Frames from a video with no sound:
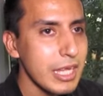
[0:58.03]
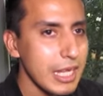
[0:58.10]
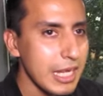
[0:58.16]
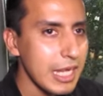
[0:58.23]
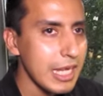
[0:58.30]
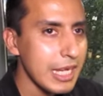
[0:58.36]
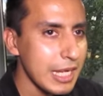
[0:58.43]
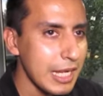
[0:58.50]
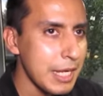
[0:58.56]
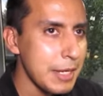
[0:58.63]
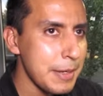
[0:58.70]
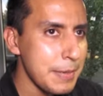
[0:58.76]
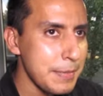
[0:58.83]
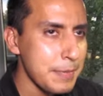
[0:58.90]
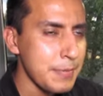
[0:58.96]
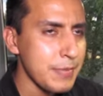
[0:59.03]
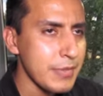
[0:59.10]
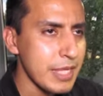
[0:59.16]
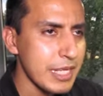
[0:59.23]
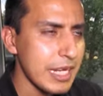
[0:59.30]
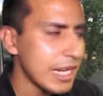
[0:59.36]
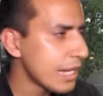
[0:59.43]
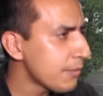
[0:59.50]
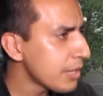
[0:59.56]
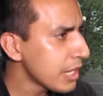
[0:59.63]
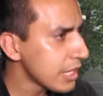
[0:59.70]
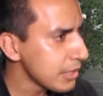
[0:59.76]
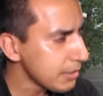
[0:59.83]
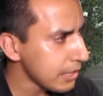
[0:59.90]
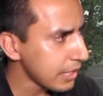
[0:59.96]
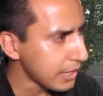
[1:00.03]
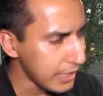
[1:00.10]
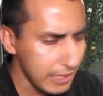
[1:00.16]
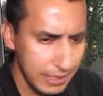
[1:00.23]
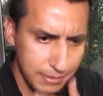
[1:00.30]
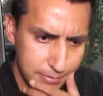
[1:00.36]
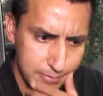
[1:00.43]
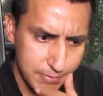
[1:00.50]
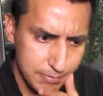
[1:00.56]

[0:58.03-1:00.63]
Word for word: Em, ¿Qué más les iba a decir?